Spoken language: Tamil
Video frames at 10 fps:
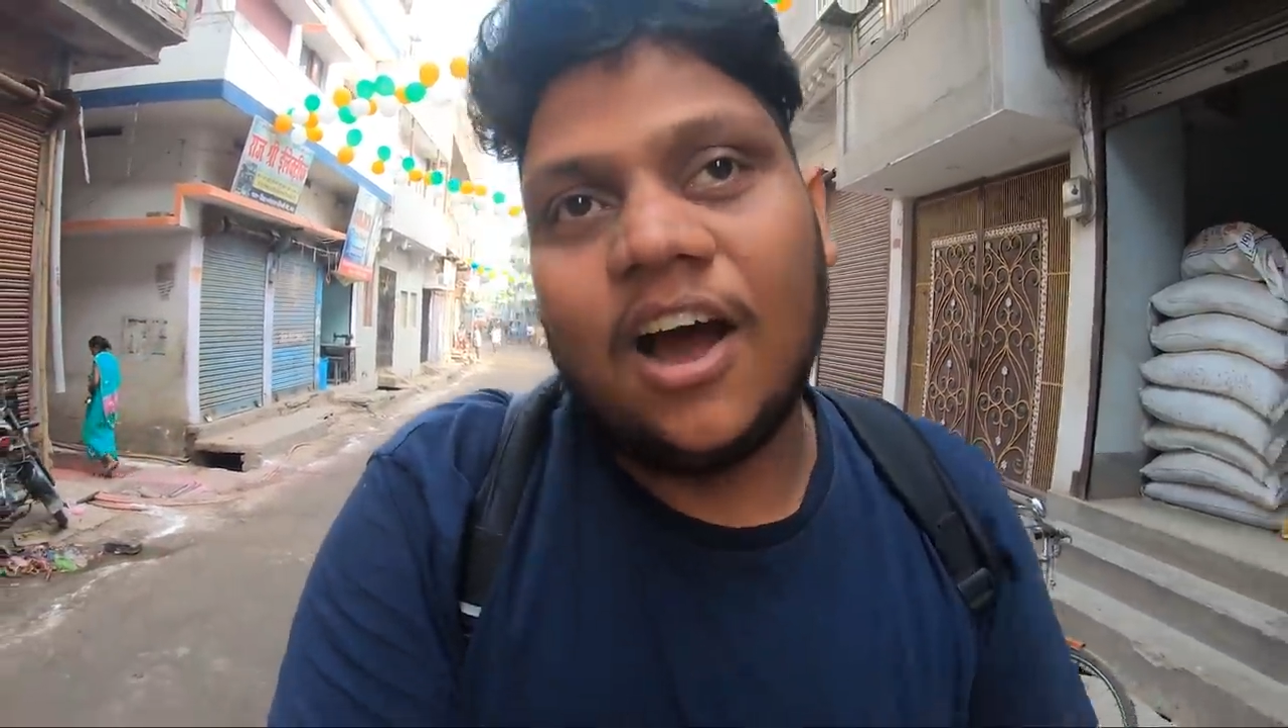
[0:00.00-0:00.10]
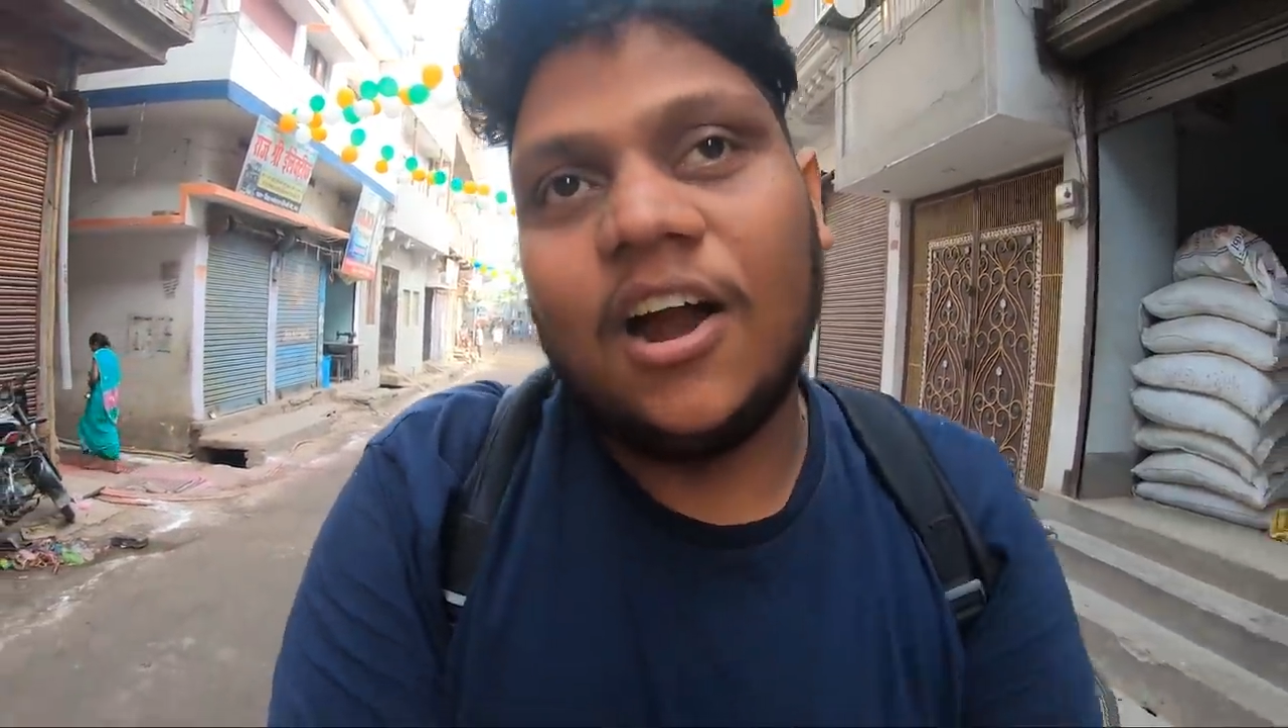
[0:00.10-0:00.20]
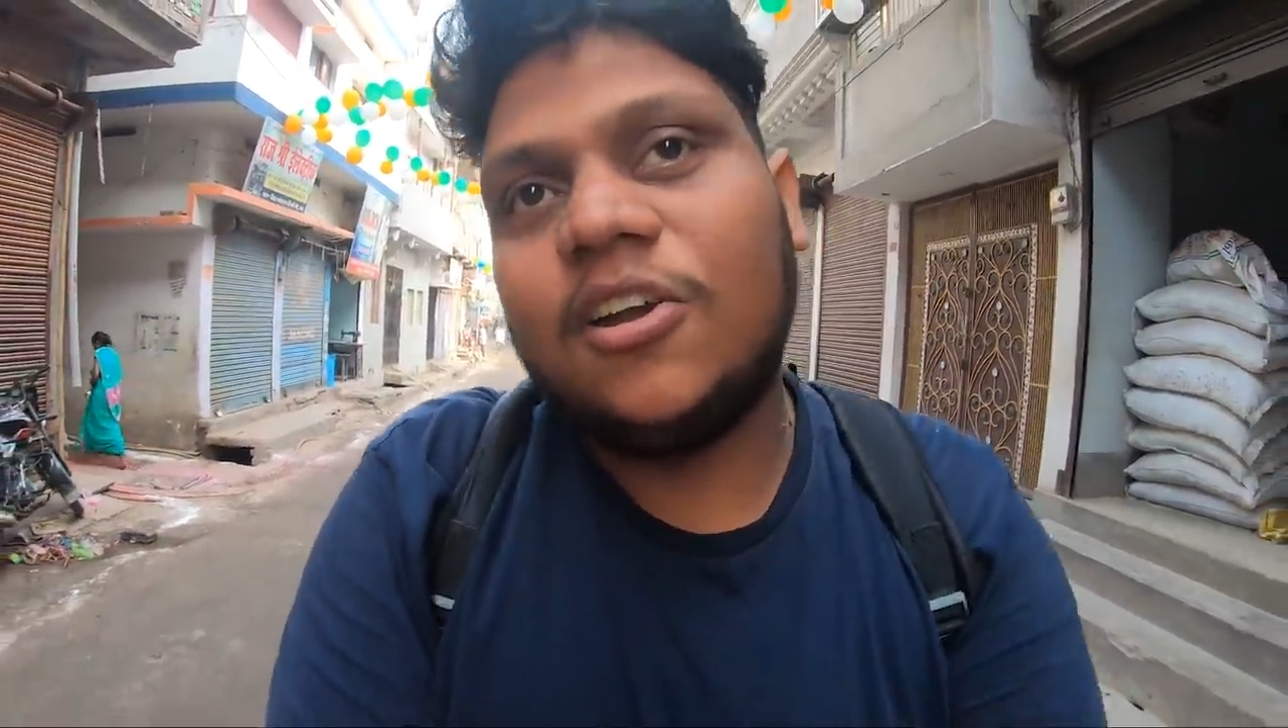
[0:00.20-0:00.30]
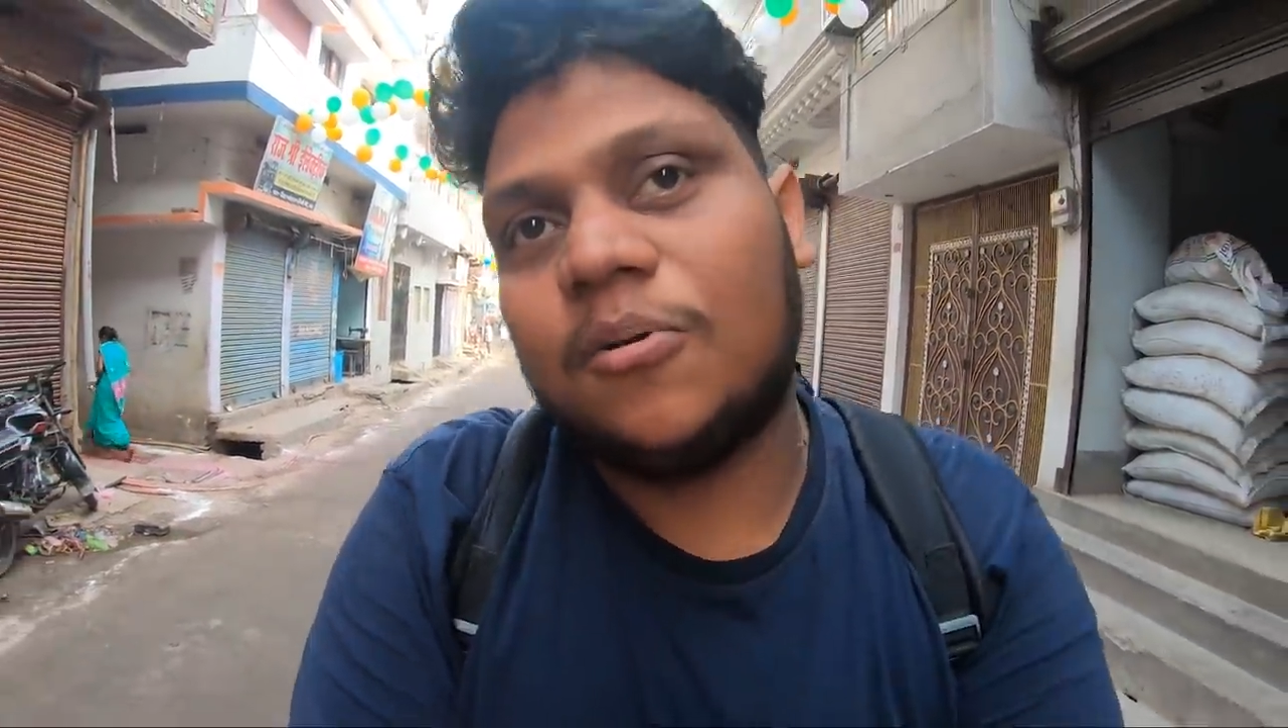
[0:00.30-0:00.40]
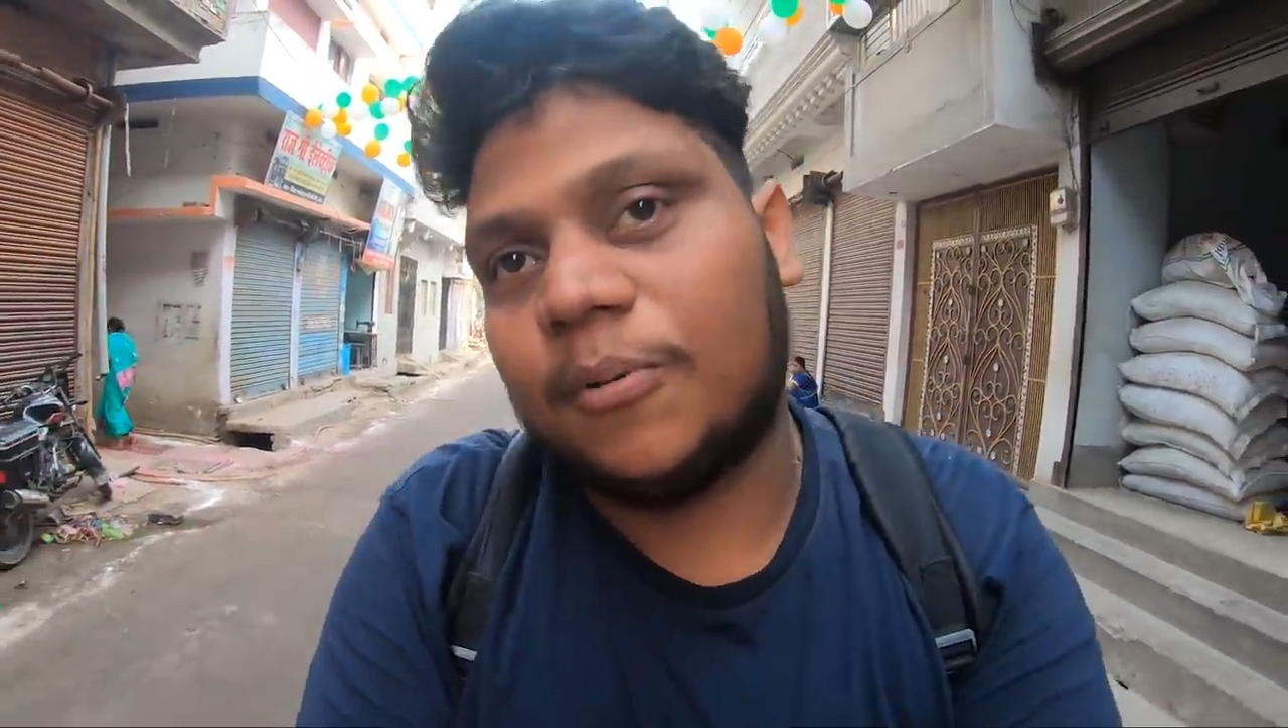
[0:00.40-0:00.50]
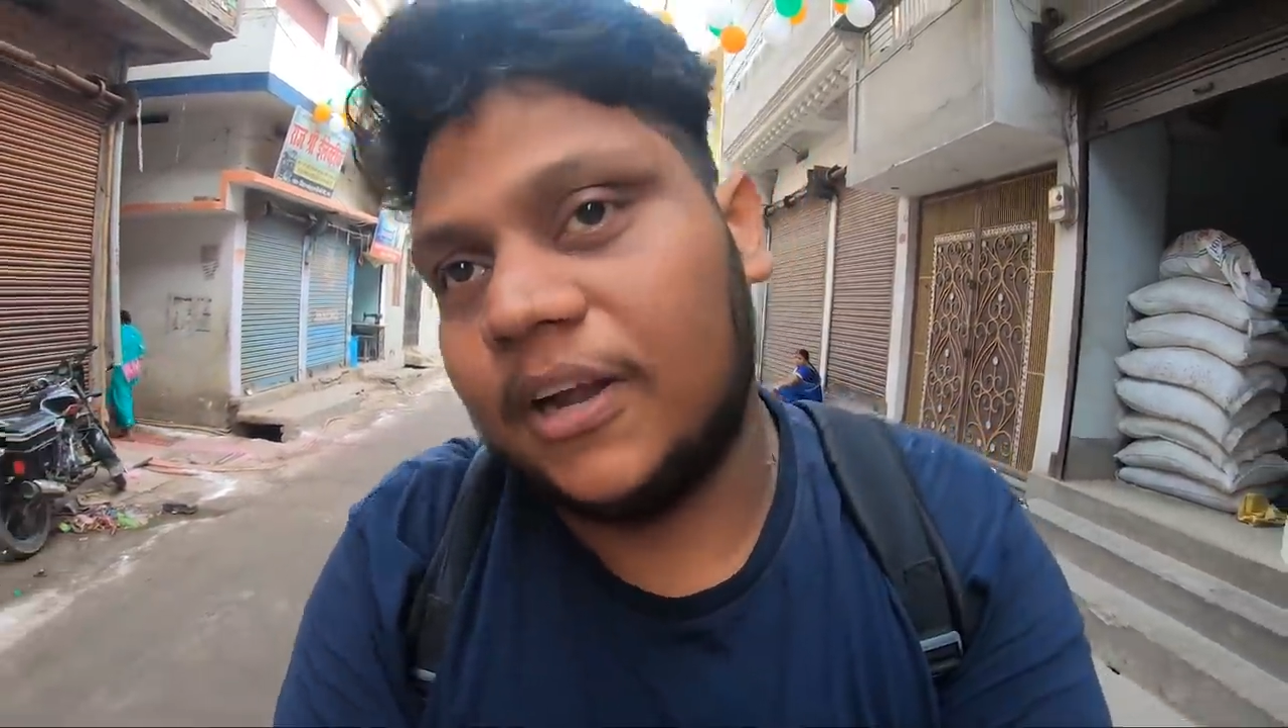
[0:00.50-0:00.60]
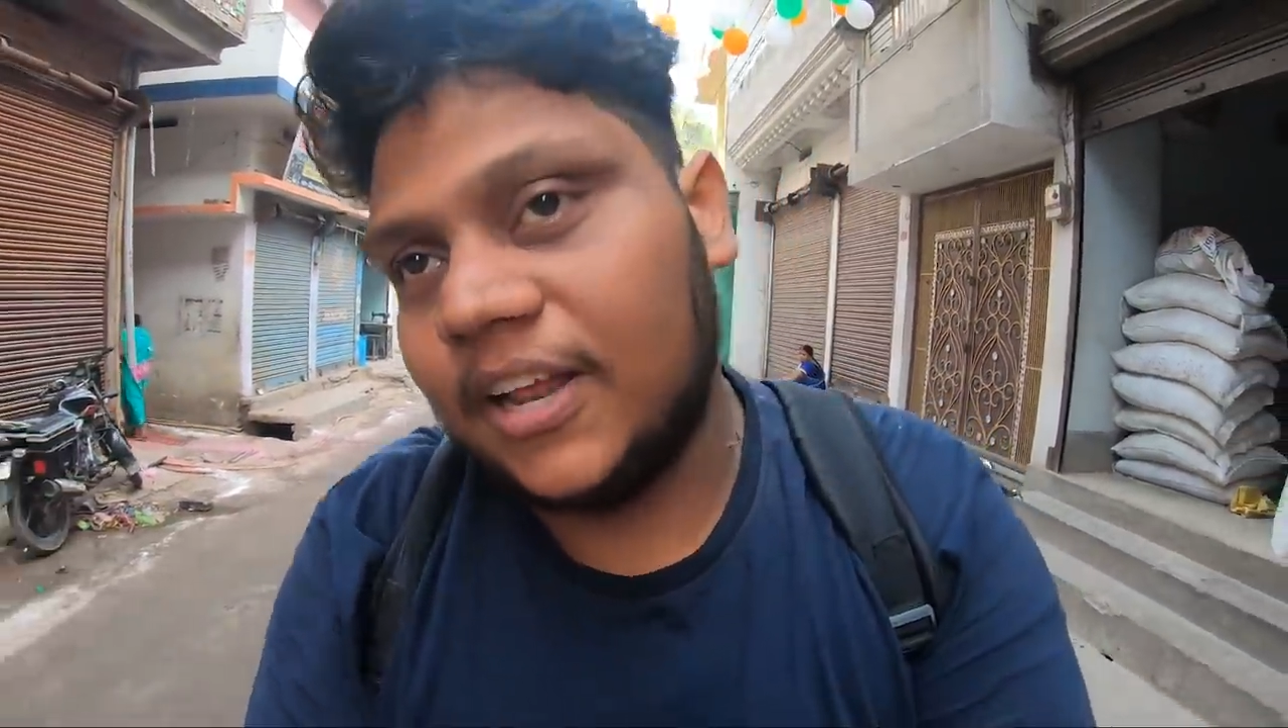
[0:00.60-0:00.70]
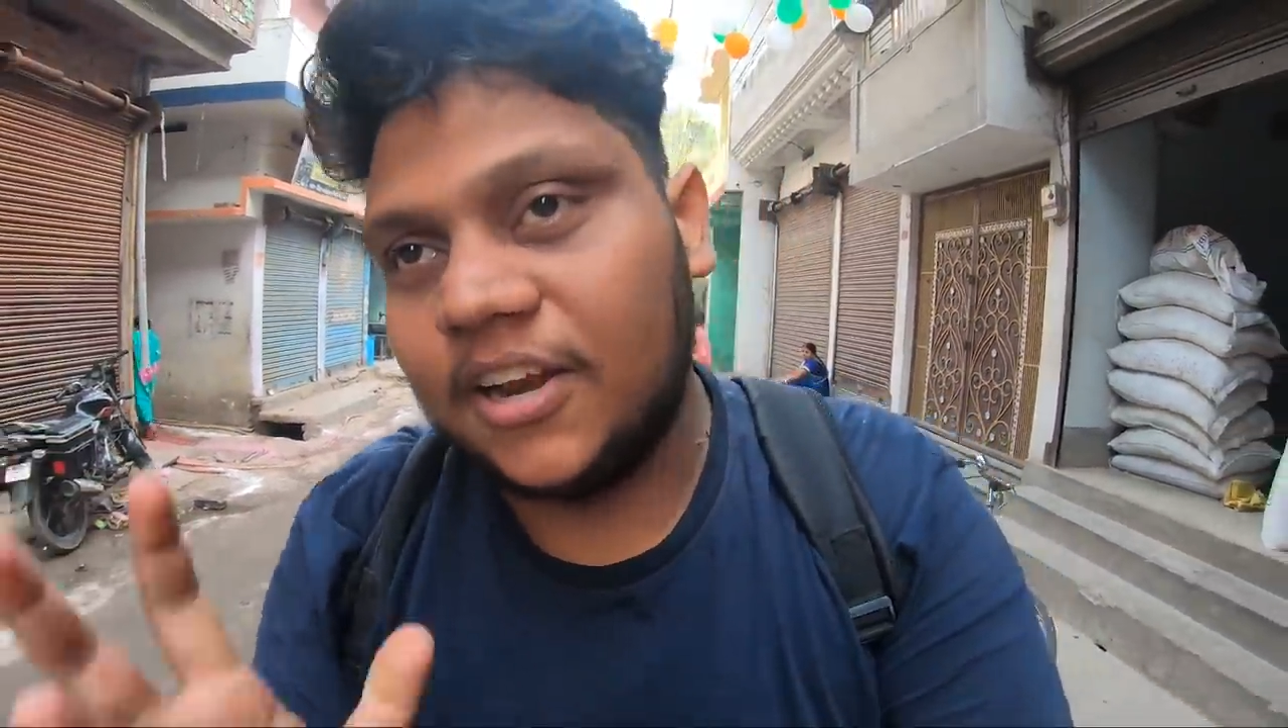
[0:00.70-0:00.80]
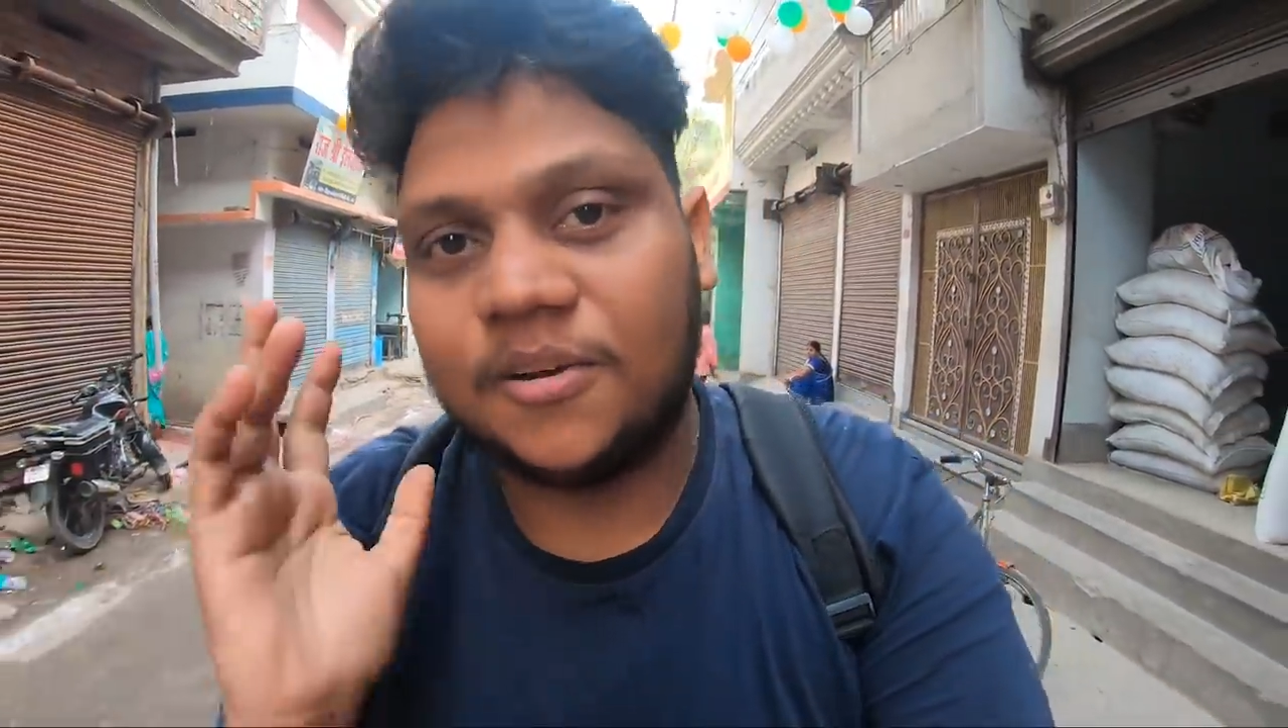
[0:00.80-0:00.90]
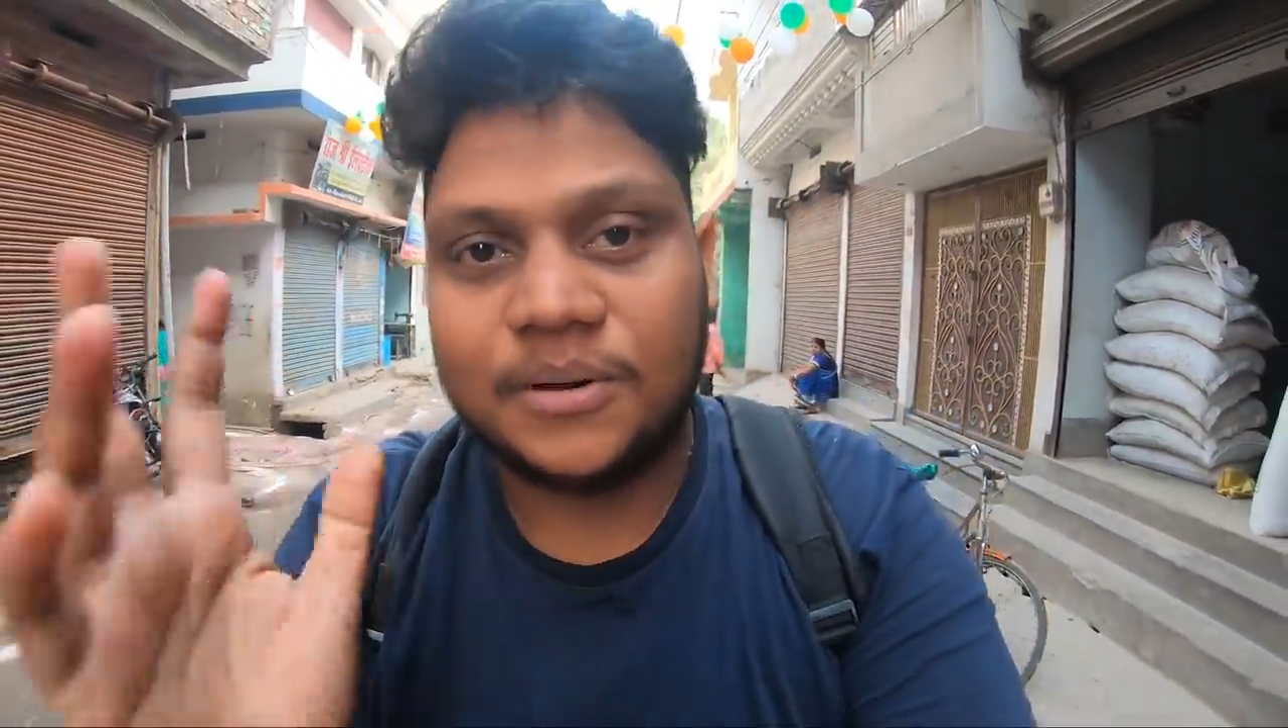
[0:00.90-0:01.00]
ஆட்டோ
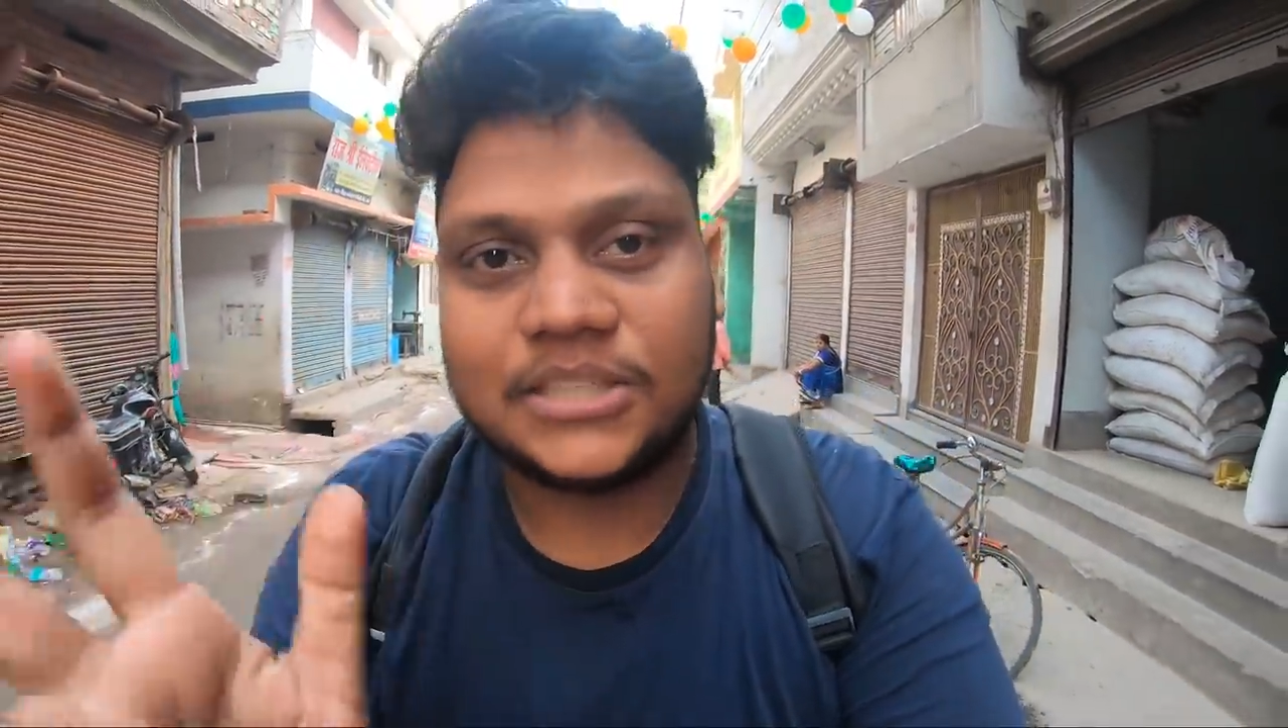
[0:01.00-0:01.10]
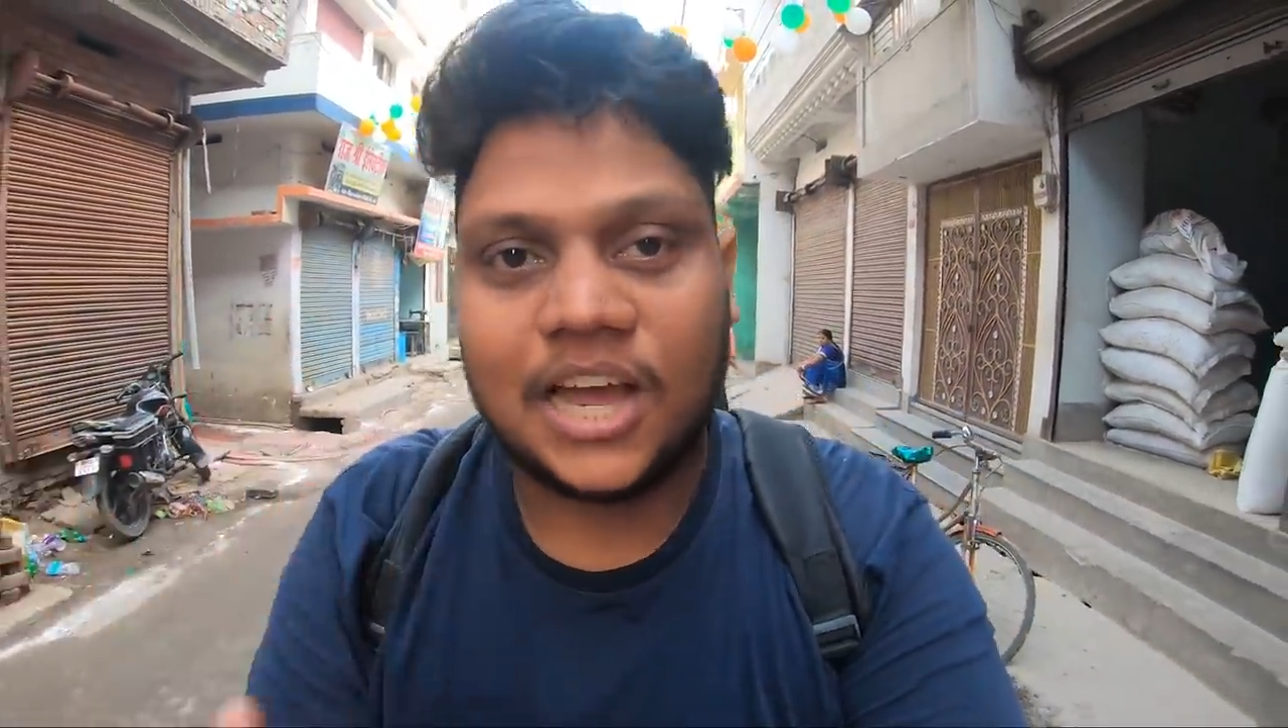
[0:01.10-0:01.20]
போயிட்டே இருக்குமா